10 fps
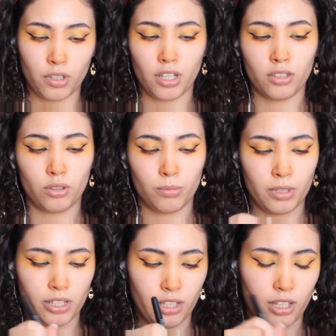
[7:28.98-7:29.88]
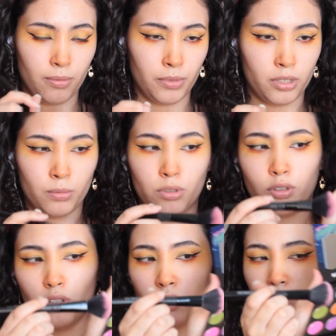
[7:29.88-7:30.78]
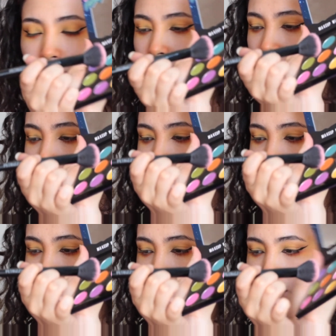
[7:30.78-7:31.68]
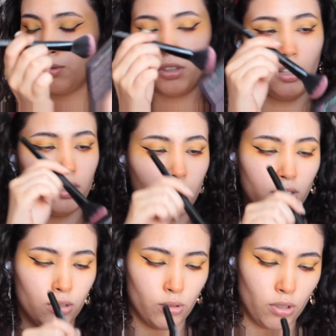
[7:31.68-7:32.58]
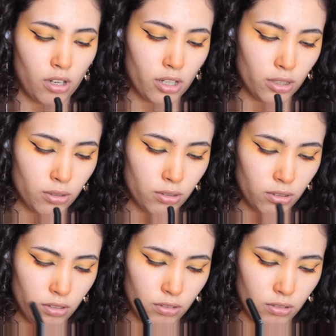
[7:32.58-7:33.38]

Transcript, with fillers: Voy a tomar el mismo color naranjo que he estado utilizando todo el rato.